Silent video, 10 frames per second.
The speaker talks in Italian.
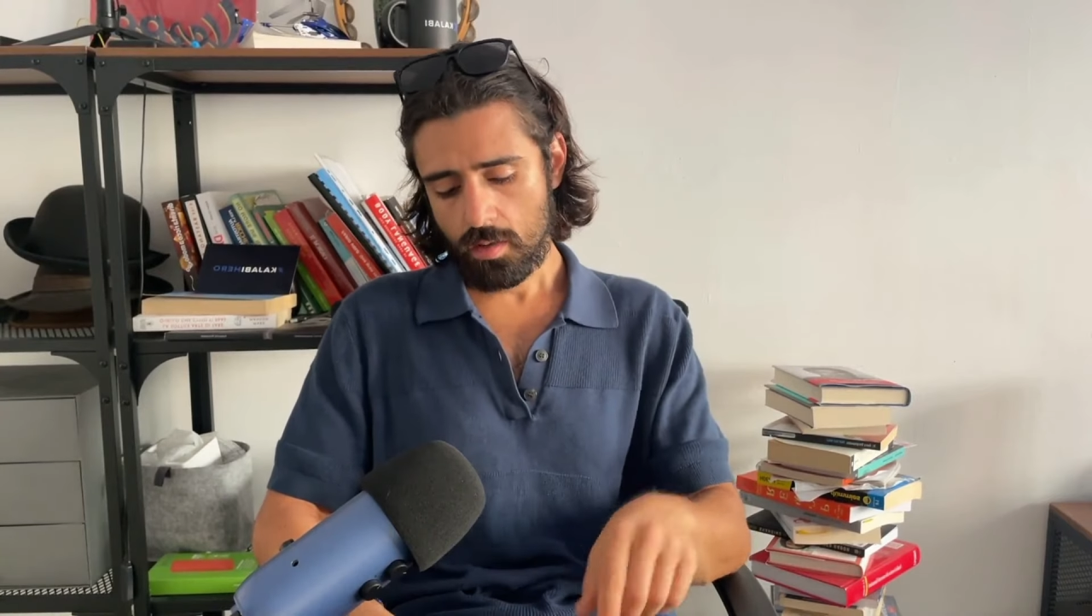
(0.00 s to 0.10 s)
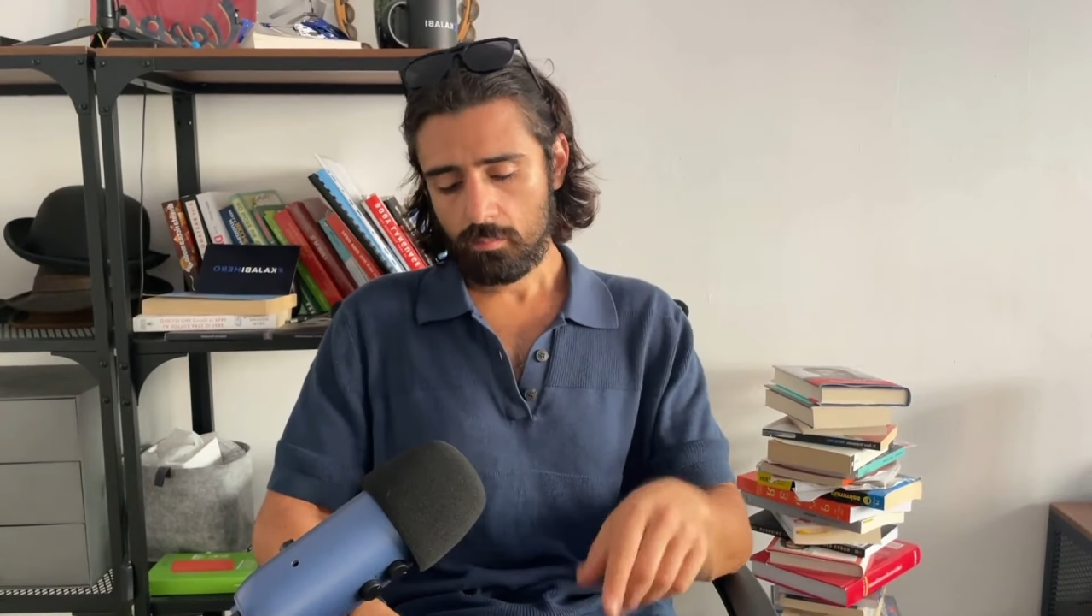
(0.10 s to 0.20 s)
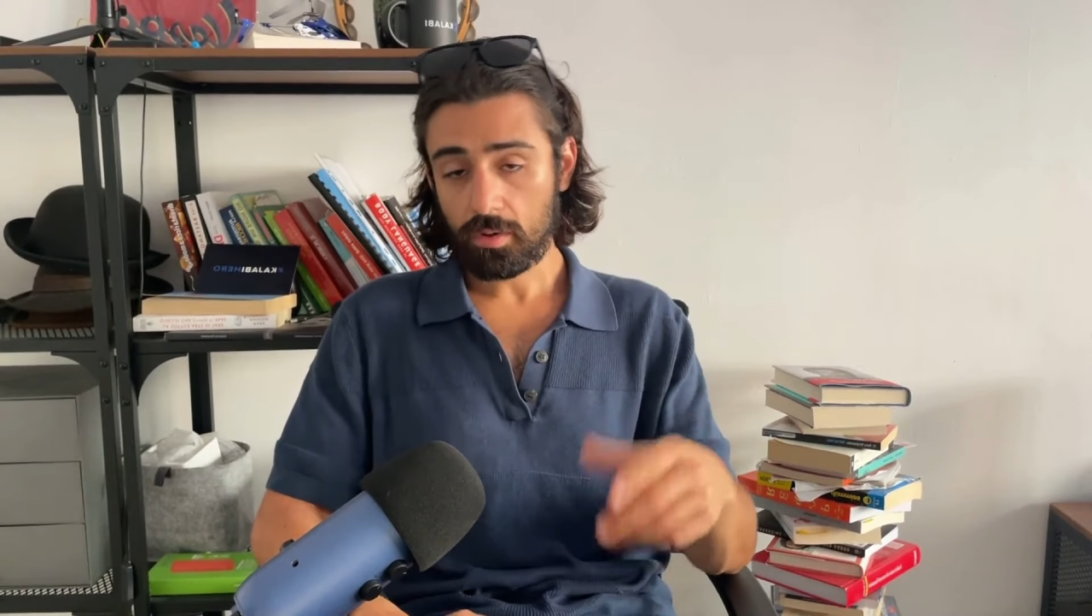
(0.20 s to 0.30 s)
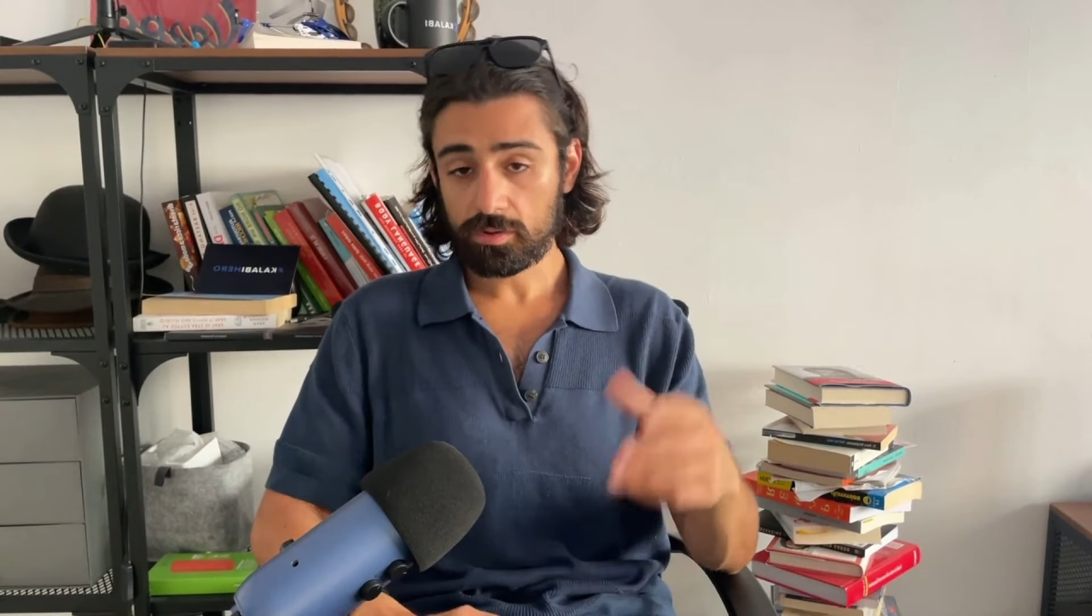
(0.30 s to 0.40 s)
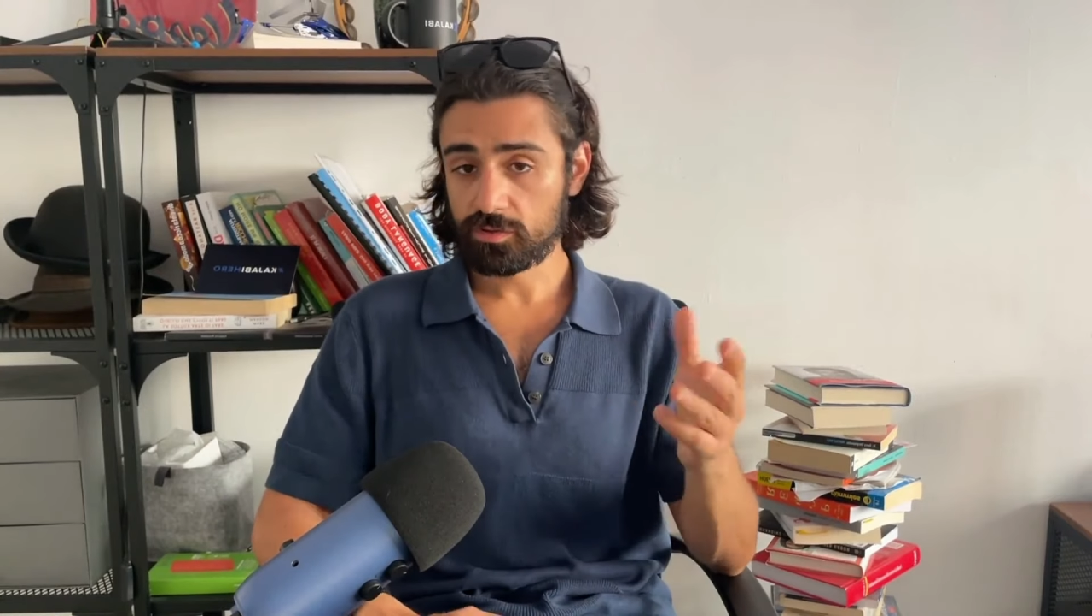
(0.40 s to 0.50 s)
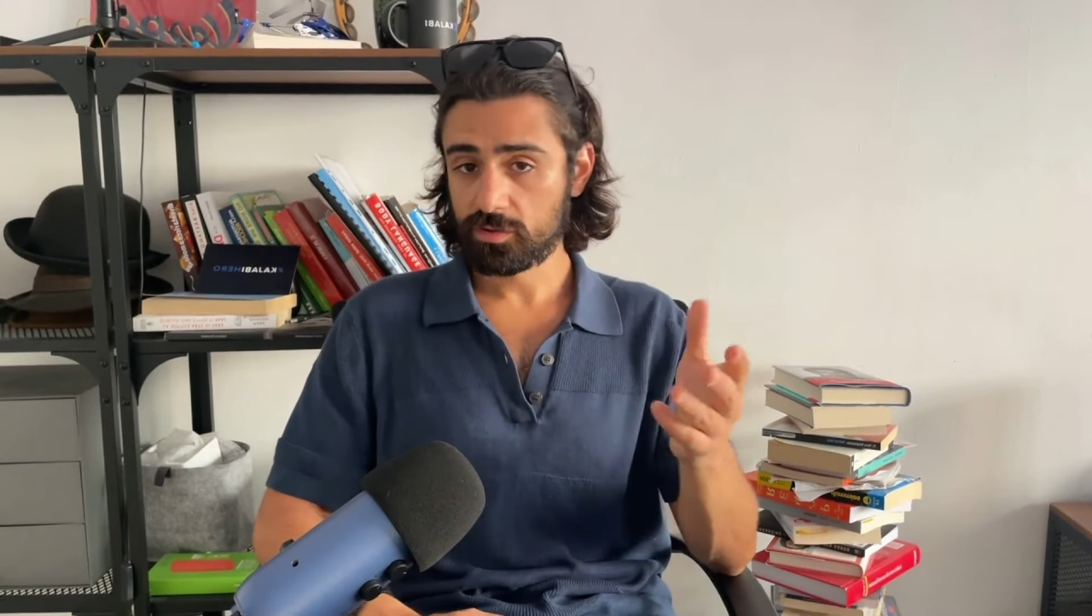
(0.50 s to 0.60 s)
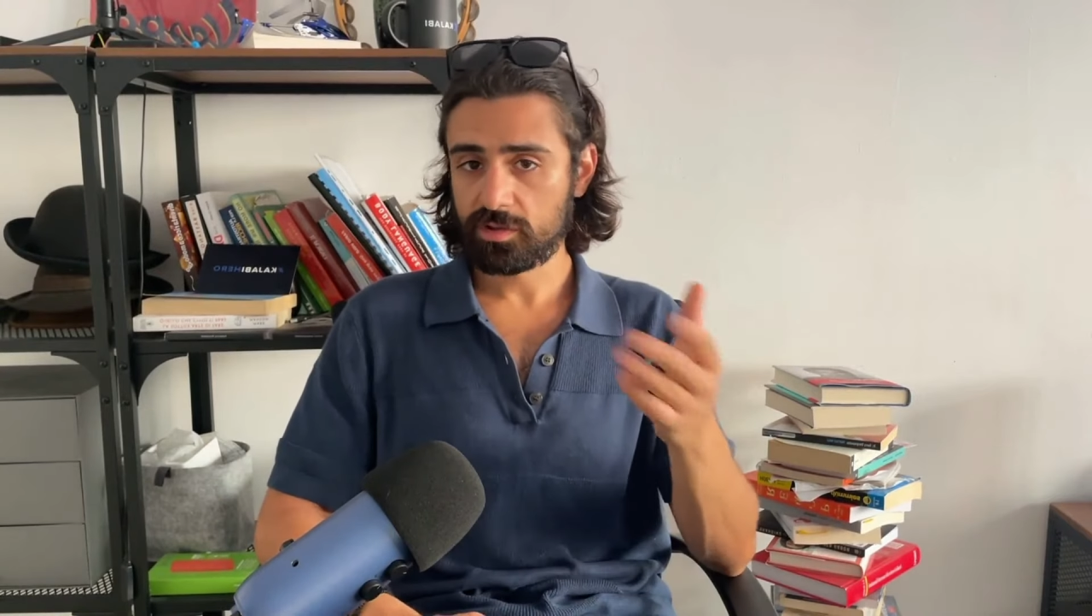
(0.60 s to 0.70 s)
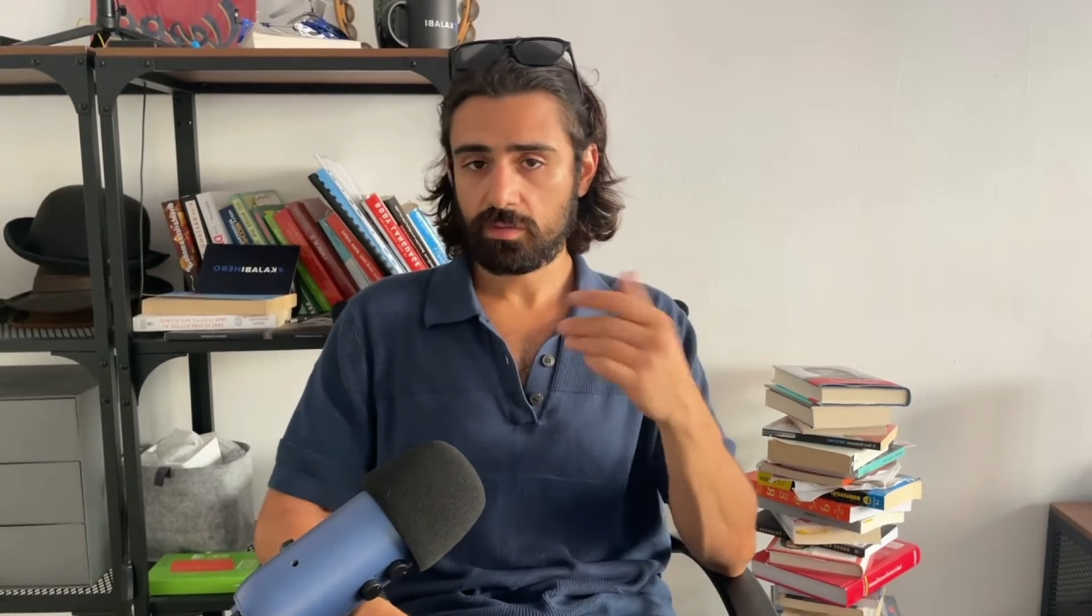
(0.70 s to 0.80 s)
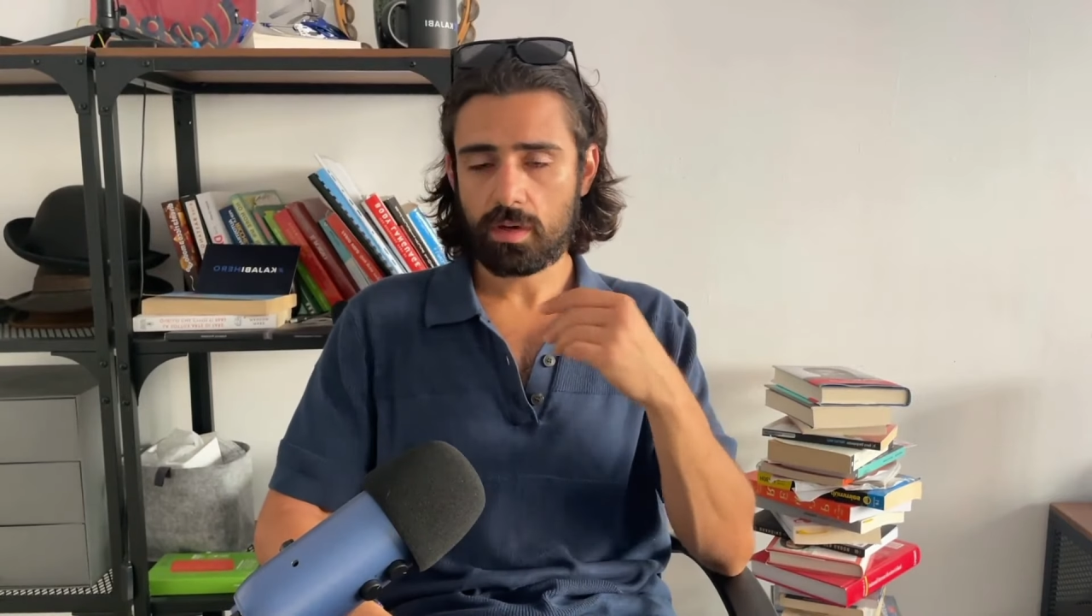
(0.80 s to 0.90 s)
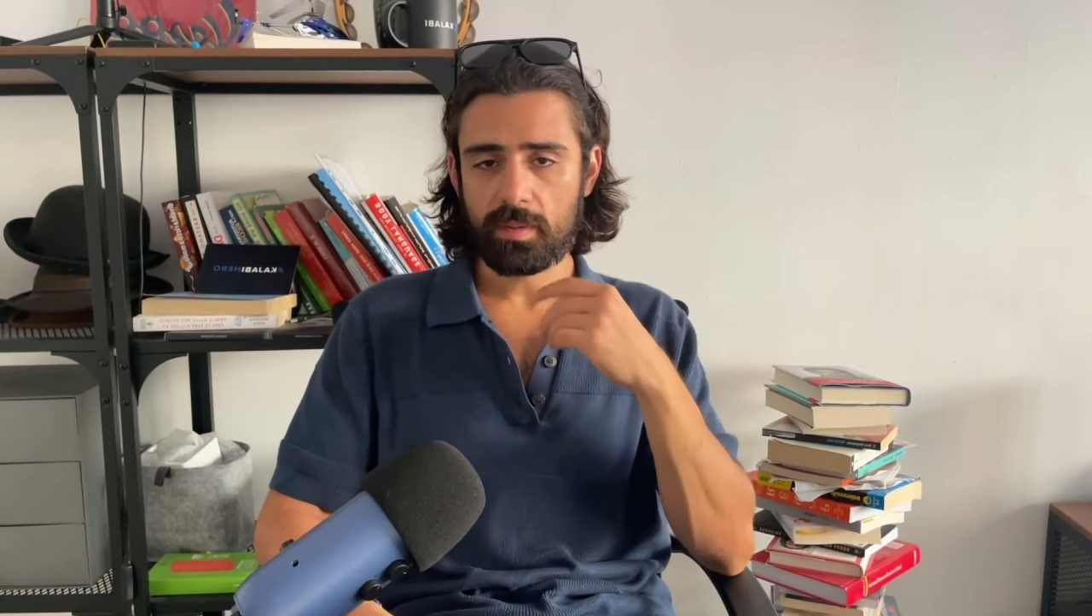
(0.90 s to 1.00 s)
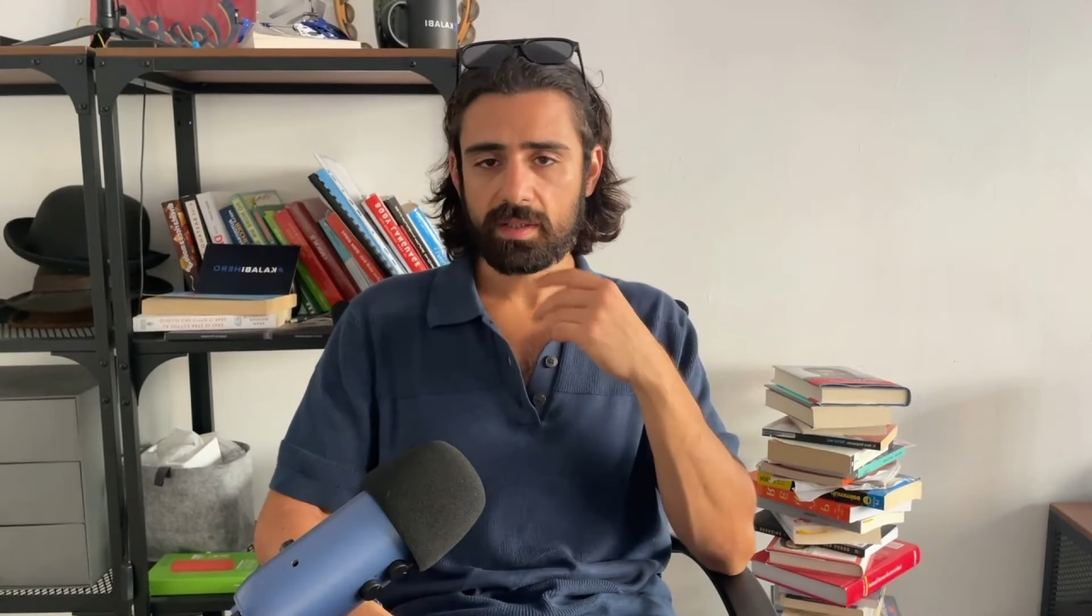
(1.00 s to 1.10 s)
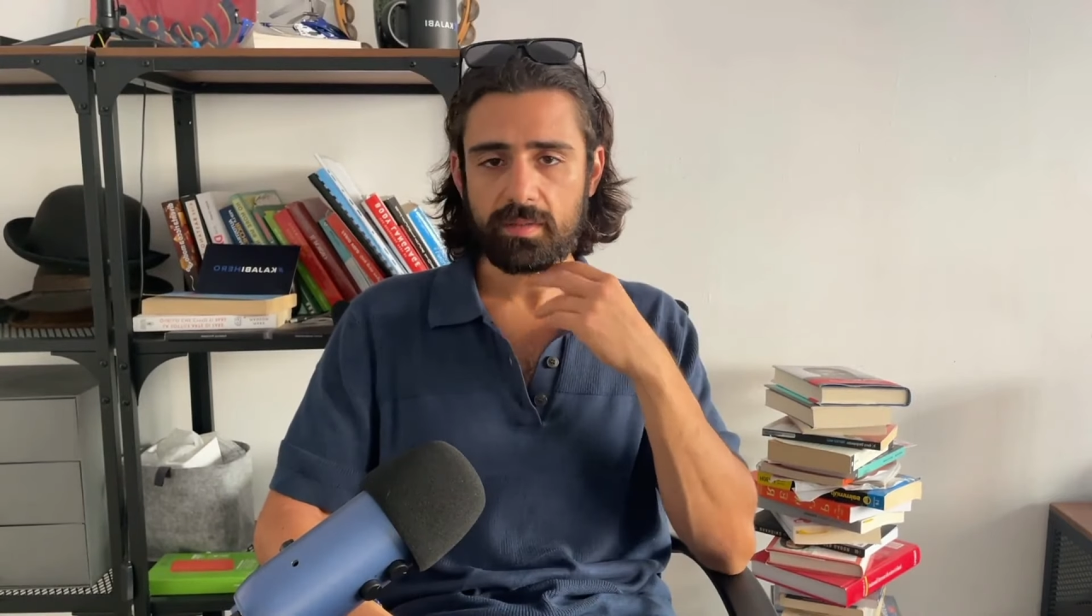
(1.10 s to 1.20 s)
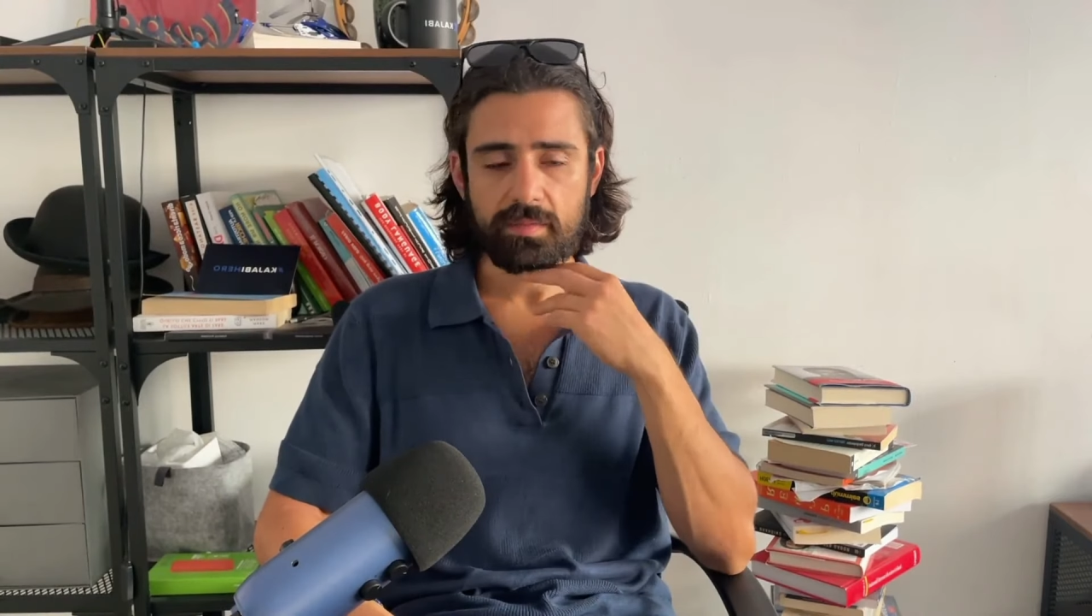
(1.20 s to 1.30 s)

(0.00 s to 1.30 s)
posso sicuramente